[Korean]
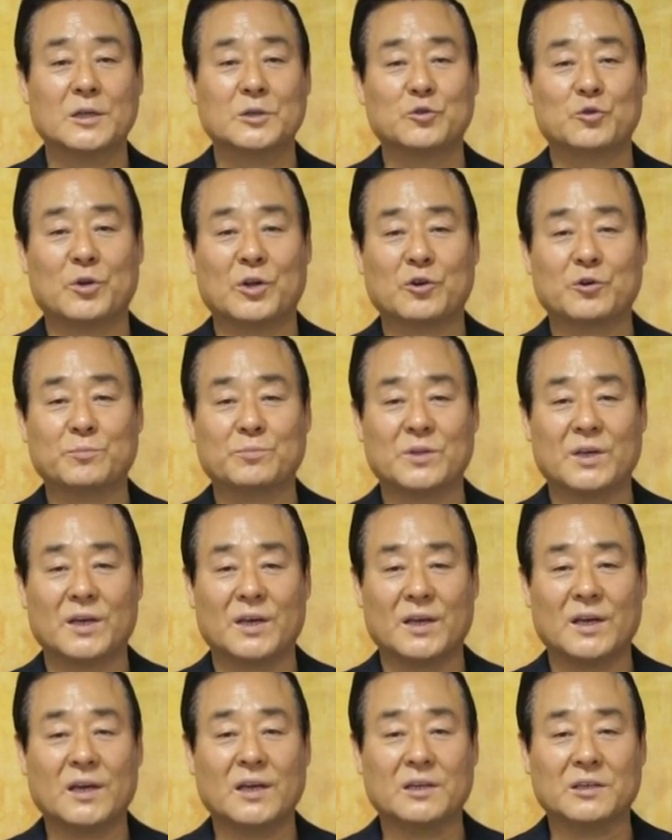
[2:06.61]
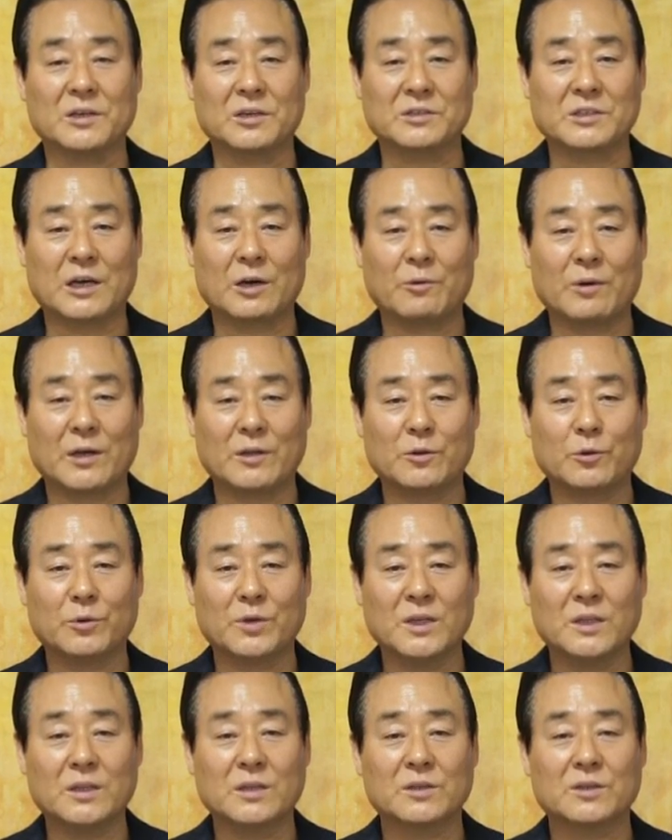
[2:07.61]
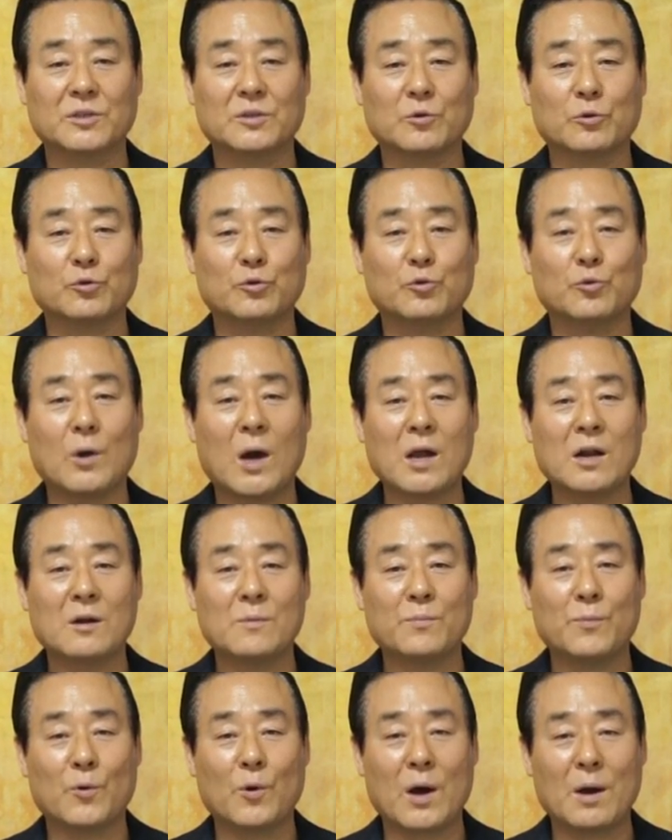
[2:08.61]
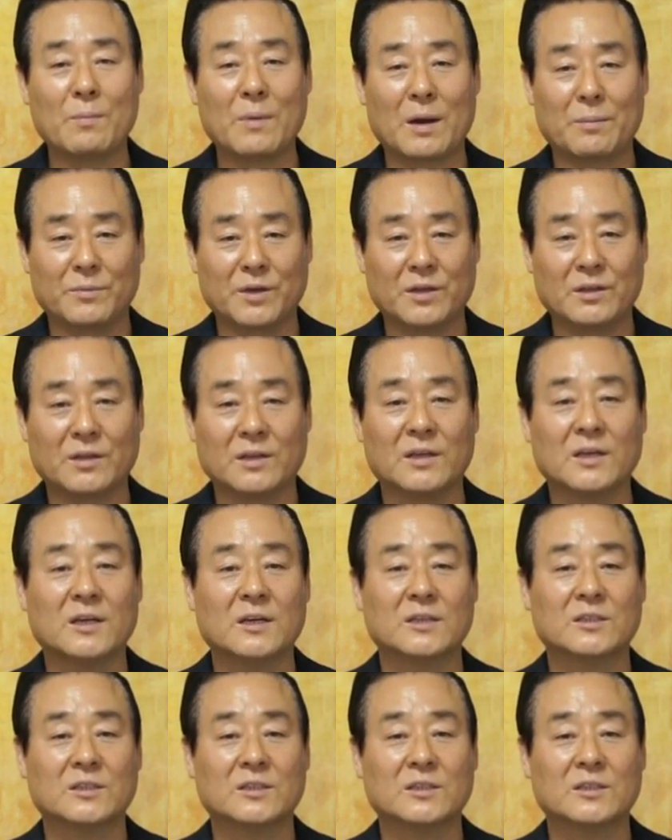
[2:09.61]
출애굽 때의 여자와 노인 그리고 유아를 포함하면